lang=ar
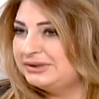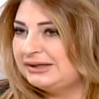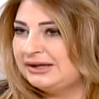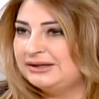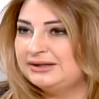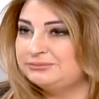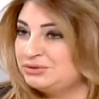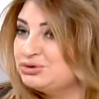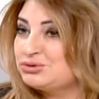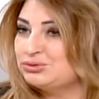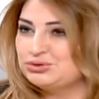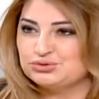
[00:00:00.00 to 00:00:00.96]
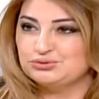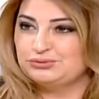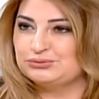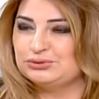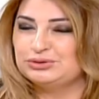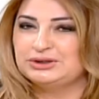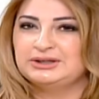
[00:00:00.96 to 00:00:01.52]
العالم يجوا
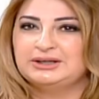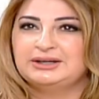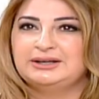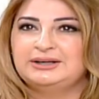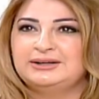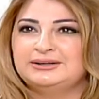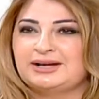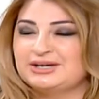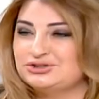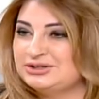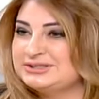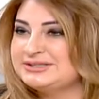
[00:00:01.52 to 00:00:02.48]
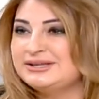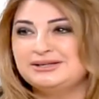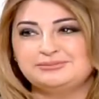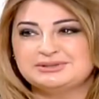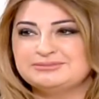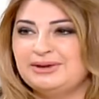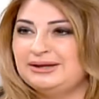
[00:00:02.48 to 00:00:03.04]
يشوفوا آه، عجقه سير
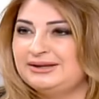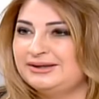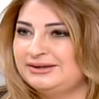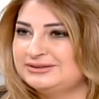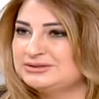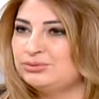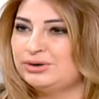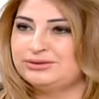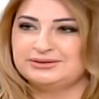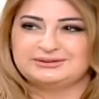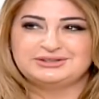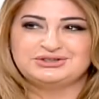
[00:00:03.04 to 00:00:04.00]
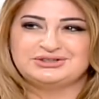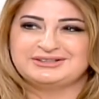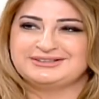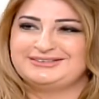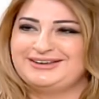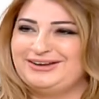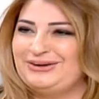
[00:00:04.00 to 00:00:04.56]
بس ما عليه اتس ورث ات يجي
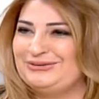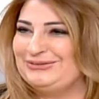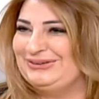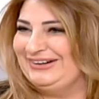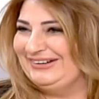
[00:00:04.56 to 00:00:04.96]
يرتاح و...